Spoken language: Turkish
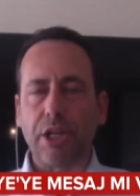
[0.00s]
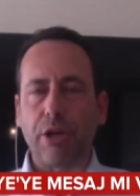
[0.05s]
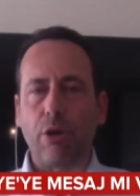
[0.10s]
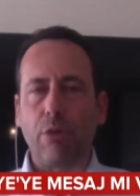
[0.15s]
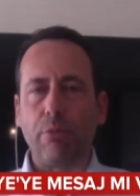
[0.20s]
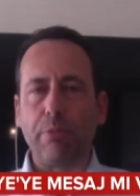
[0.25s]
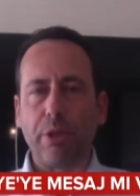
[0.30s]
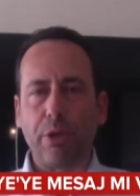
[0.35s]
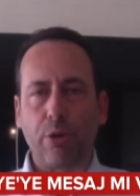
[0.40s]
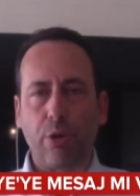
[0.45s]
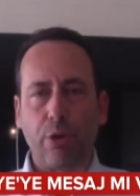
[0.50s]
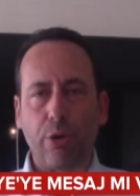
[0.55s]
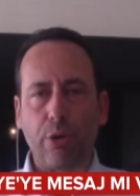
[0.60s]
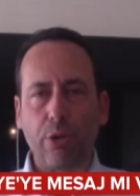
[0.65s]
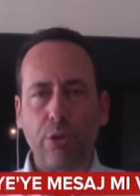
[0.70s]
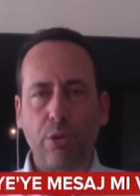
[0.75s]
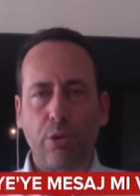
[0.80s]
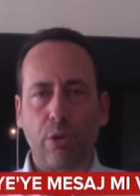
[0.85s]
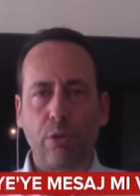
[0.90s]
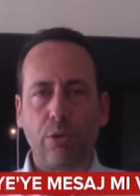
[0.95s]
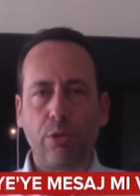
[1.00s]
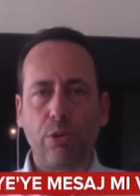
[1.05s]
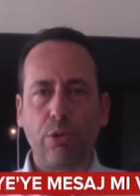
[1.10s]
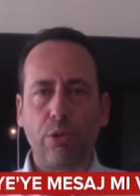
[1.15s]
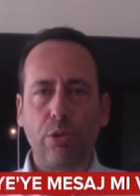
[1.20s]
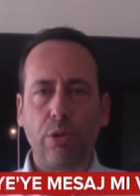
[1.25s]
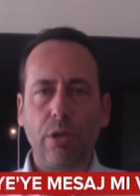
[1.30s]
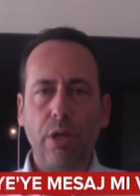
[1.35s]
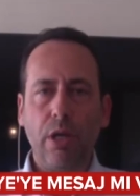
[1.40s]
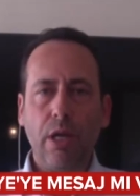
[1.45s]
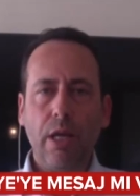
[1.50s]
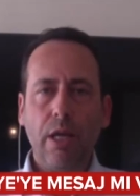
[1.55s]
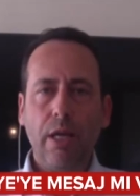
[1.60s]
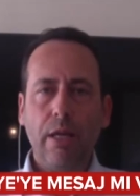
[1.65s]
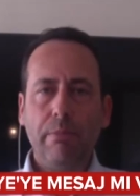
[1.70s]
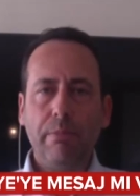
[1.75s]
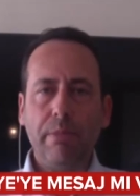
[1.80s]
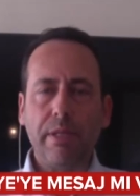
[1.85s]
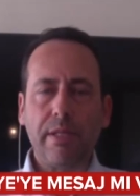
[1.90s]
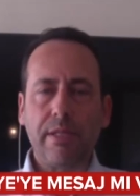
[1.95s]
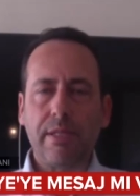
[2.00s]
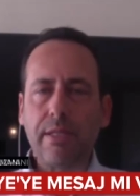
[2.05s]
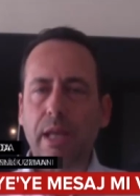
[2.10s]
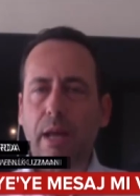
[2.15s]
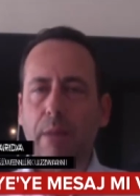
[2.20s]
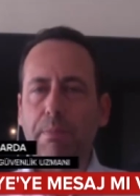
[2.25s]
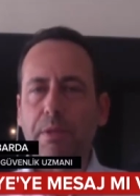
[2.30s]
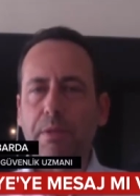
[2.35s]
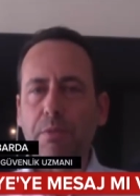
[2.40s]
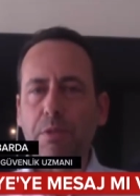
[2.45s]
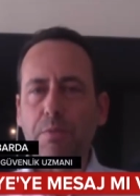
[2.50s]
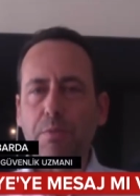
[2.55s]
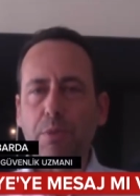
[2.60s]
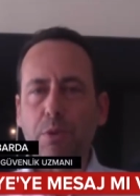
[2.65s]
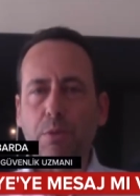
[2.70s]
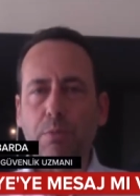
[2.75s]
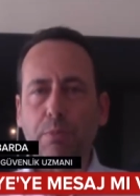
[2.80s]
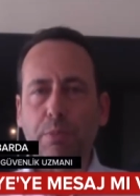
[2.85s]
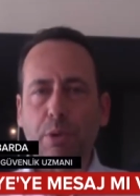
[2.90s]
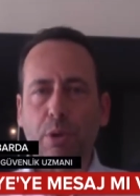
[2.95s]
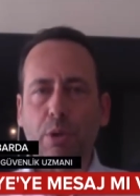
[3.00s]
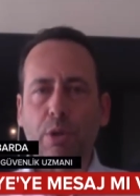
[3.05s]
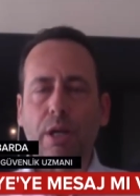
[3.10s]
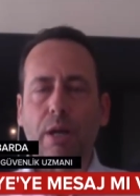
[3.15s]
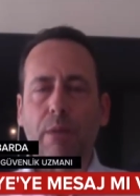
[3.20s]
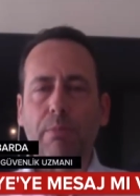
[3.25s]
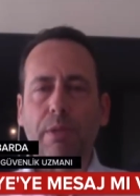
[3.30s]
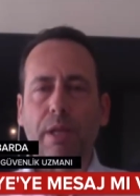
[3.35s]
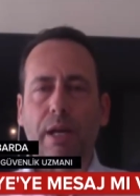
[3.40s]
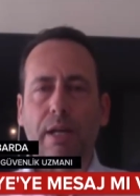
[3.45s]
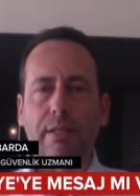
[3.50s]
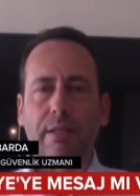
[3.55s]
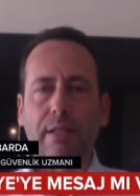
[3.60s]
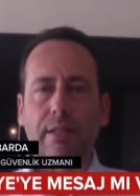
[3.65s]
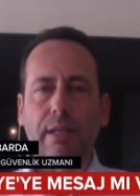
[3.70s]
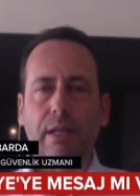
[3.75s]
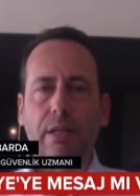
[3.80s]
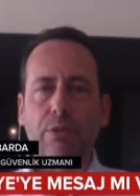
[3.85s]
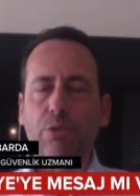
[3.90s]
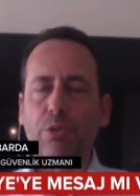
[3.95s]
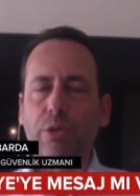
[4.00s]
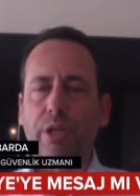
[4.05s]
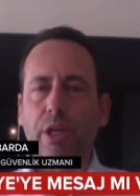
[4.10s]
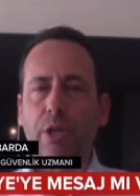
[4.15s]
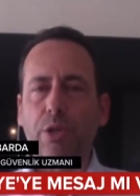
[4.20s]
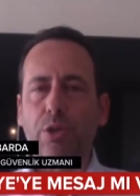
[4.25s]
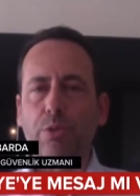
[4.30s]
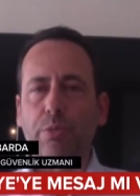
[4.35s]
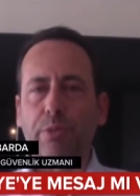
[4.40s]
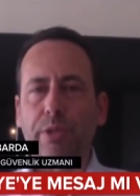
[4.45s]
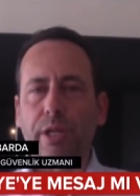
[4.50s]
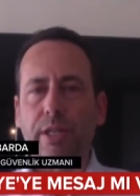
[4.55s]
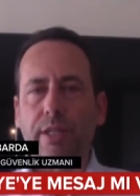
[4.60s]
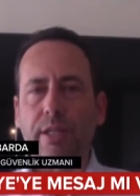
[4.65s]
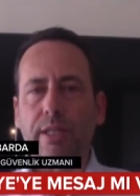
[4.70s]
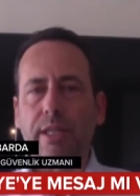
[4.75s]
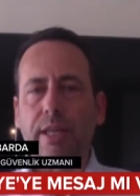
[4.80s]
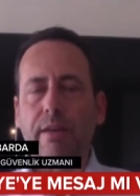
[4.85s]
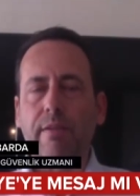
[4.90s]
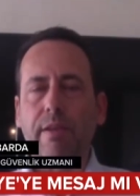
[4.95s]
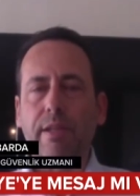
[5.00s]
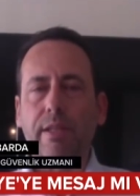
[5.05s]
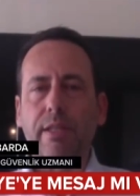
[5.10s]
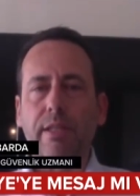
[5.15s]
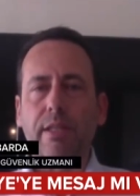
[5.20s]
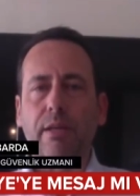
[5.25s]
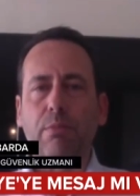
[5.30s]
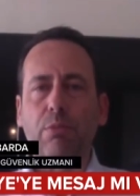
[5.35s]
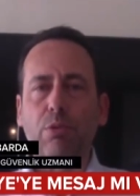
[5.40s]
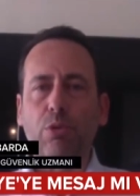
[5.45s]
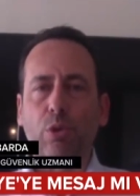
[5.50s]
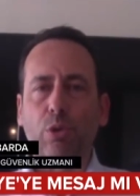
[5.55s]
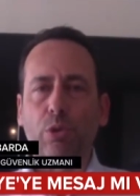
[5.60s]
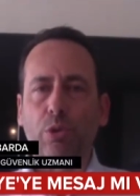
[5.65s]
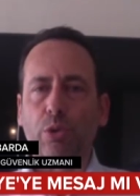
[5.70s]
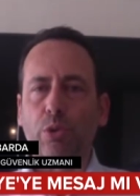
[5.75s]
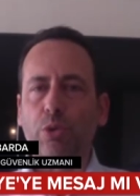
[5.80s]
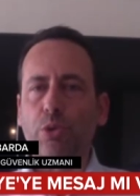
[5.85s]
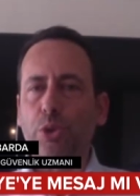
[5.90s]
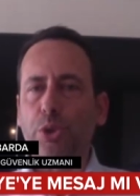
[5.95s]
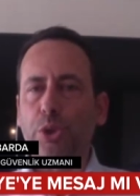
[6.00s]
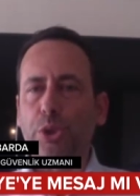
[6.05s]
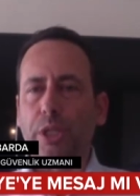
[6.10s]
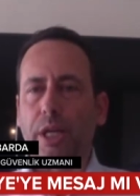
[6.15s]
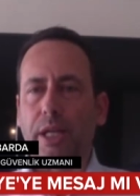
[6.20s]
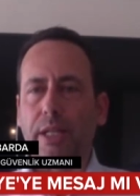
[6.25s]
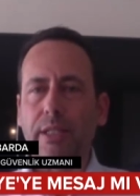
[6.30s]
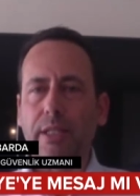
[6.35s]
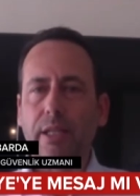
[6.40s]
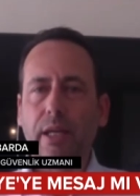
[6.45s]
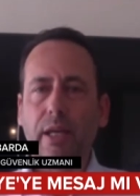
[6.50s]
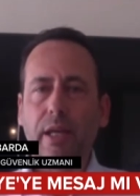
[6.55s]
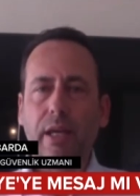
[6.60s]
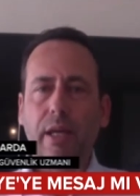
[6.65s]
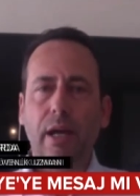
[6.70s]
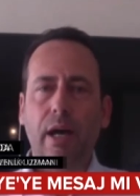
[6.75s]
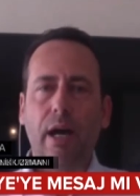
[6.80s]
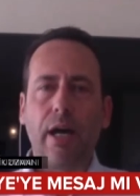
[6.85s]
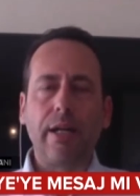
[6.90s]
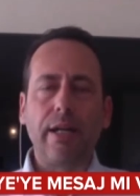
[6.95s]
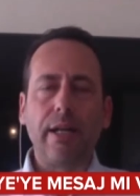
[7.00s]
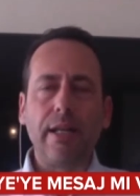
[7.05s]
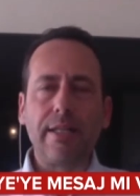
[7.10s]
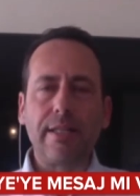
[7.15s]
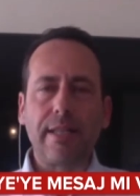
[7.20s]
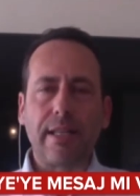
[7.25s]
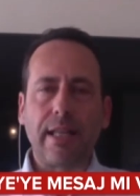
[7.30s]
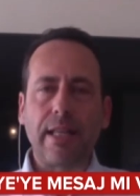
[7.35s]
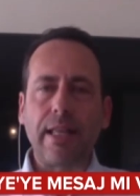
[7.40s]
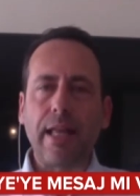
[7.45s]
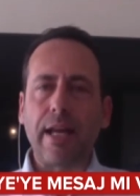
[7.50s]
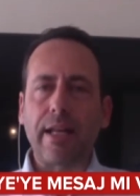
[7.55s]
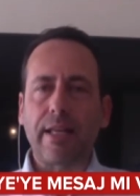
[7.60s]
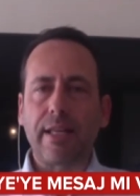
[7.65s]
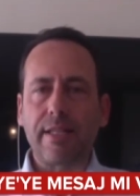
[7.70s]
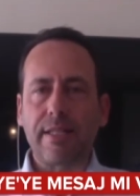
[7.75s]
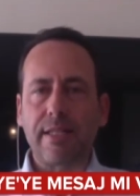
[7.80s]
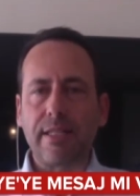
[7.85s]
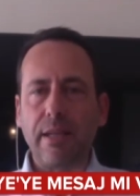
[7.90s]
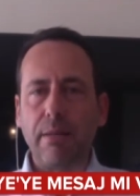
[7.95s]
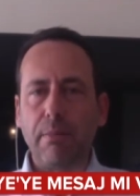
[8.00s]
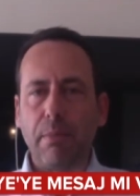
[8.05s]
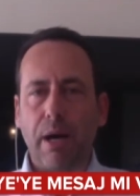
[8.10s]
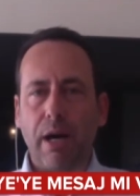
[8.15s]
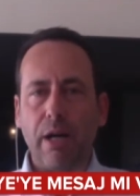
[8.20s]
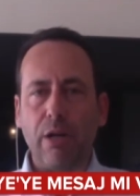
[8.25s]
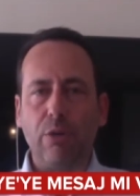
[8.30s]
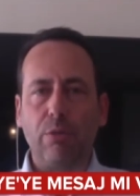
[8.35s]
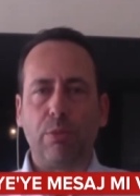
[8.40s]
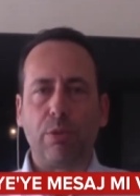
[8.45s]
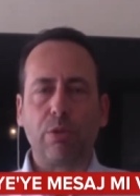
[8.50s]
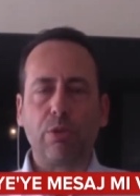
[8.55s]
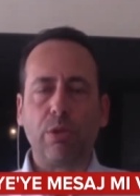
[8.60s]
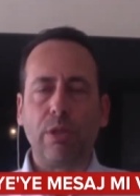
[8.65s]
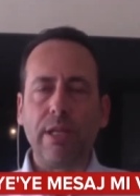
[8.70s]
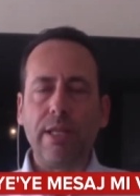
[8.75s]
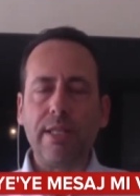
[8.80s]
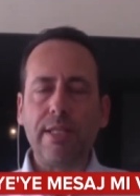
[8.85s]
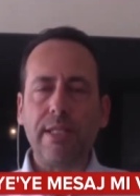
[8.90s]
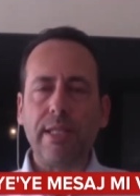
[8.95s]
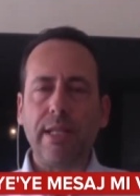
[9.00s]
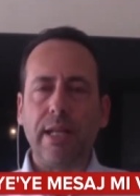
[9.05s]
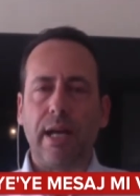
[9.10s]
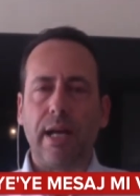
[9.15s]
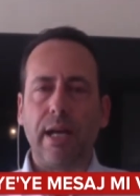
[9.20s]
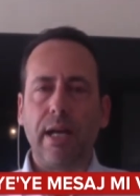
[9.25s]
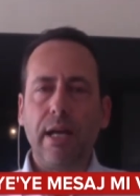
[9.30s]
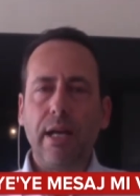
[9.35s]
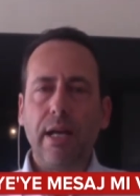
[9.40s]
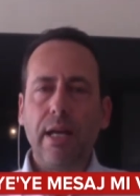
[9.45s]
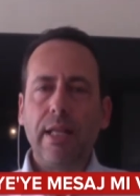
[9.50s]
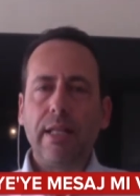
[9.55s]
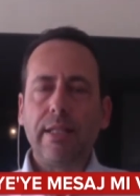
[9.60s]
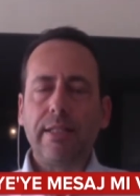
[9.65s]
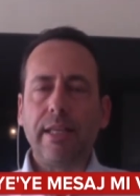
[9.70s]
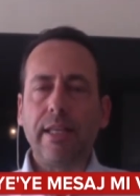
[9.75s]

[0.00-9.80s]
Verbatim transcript: taşeron bir örgüt olduğunu biz yaptığımız bütün programlarda da Türkiye Cumhuriyeti Devleti'nde bu konuyu düşünen, analiz eden herkesin de malumu. Dolayısıyla